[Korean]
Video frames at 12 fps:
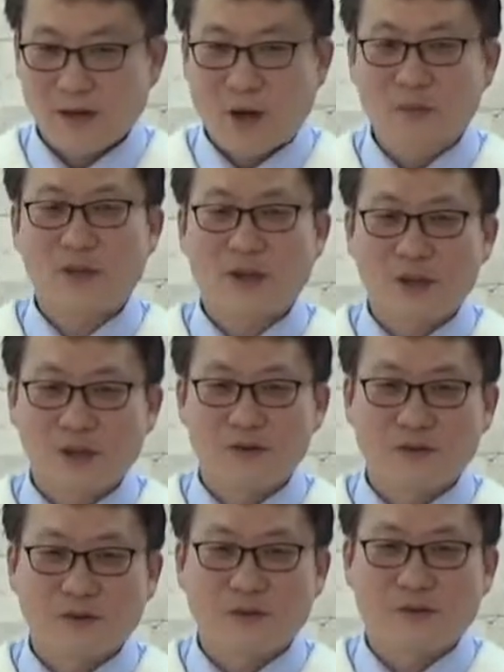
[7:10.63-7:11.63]

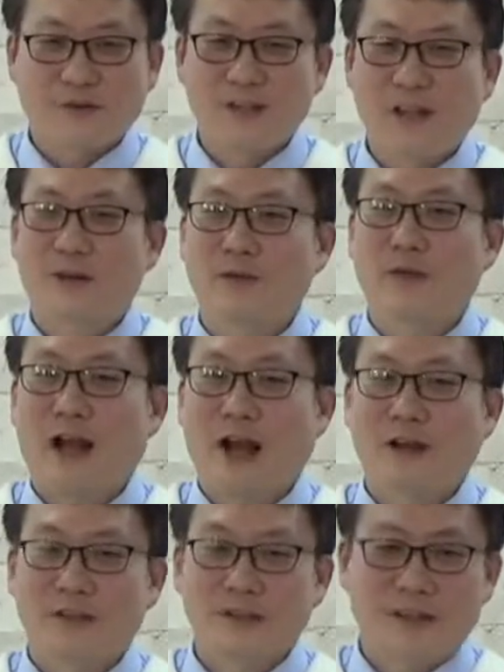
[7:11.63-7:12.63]
감사해야죠. 근데
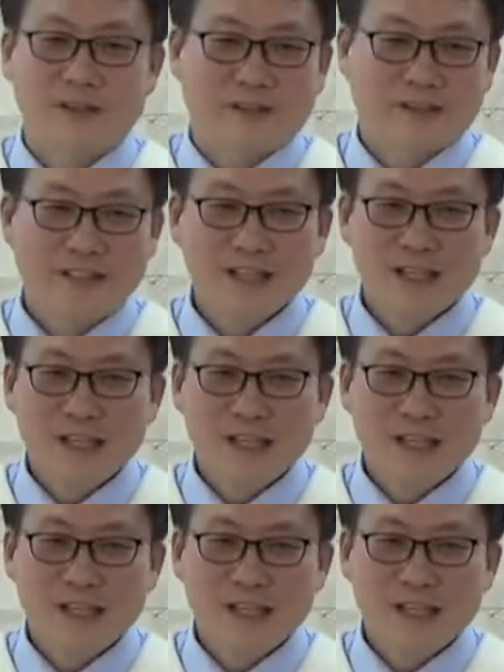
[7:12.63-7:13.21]
우리가 안 그래요.